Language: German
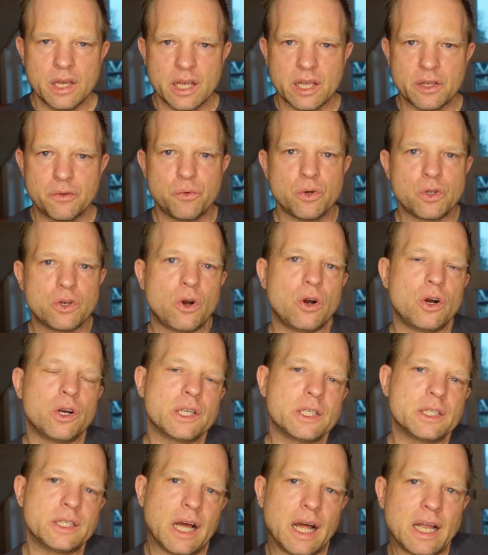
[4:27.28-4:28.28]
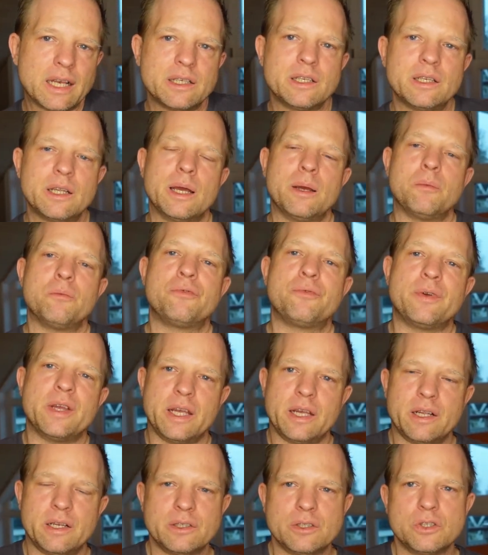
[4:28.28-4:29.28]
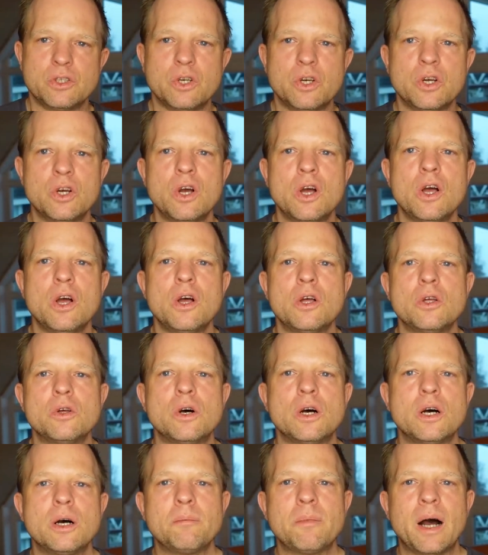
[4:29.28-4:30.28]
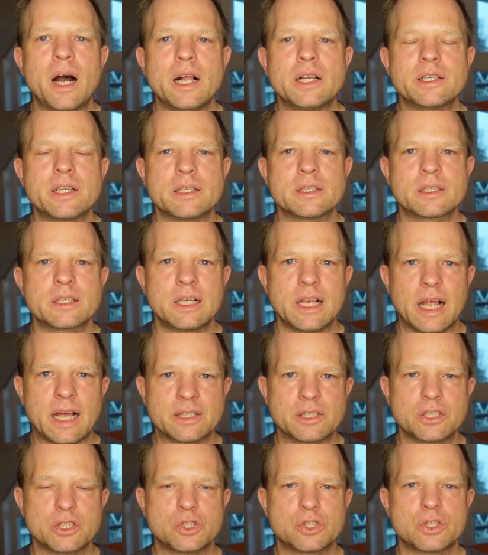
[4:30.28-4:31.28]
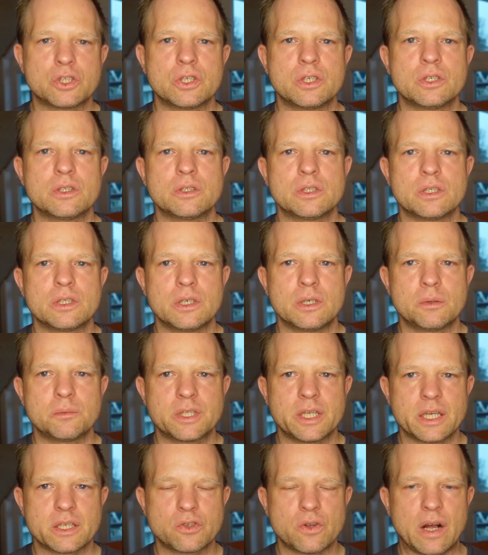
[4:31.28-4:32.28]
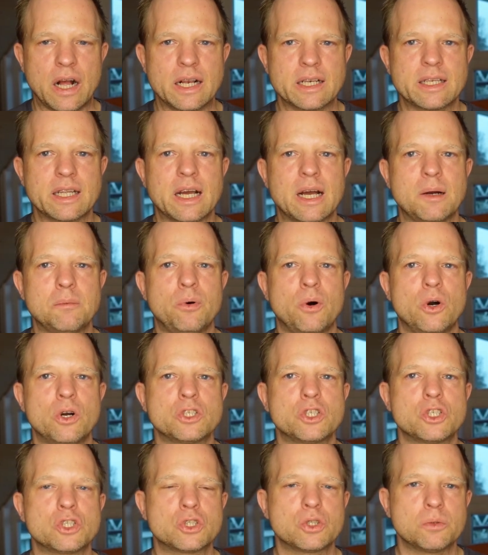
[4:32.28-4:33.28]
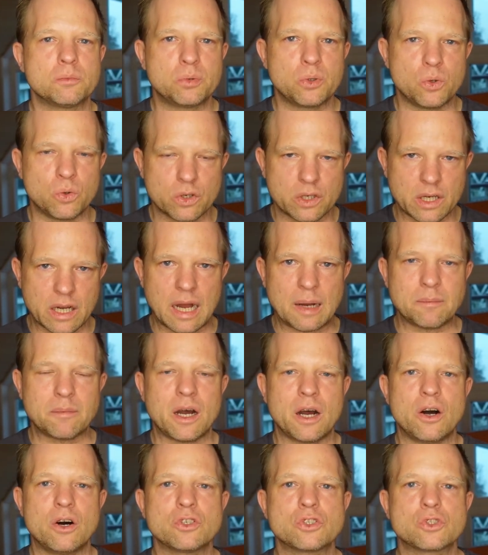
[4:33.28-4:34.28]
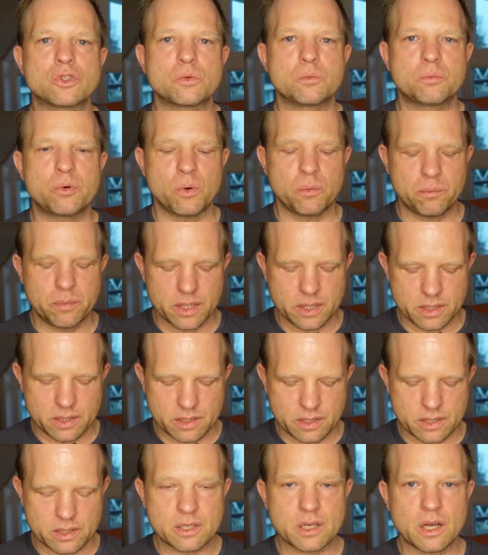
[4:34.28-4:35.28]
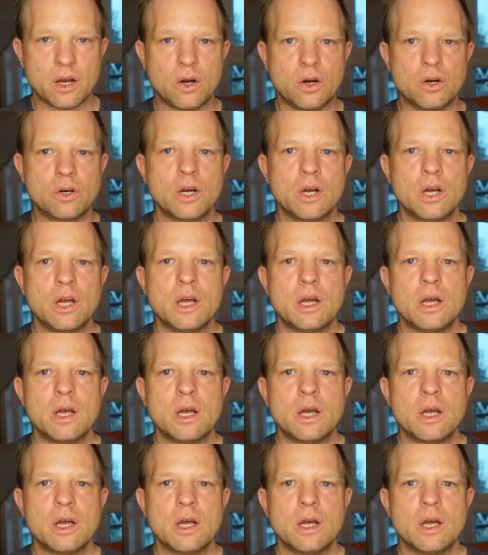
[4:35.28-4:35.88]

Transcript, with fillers: Ich würde euch dann empfehlen, äh, mal das klassische äh, sexualtherapeutische Programm auszuprobieren, das auch